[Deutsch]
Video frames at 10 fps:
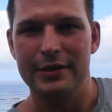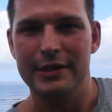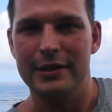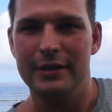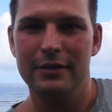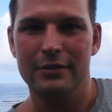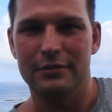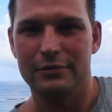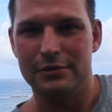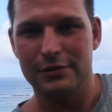die
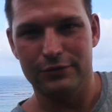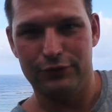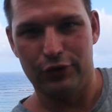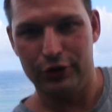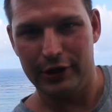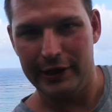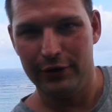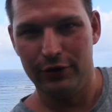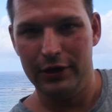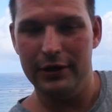uns von
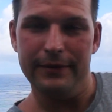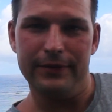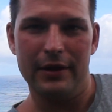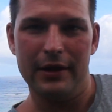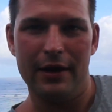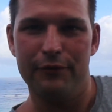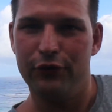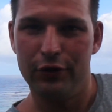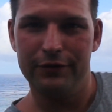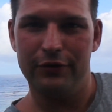Creol
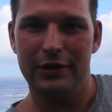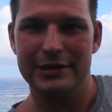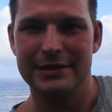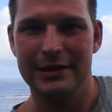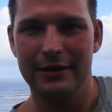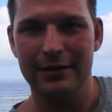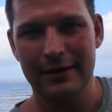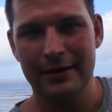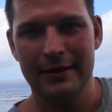empfohlen worden sind.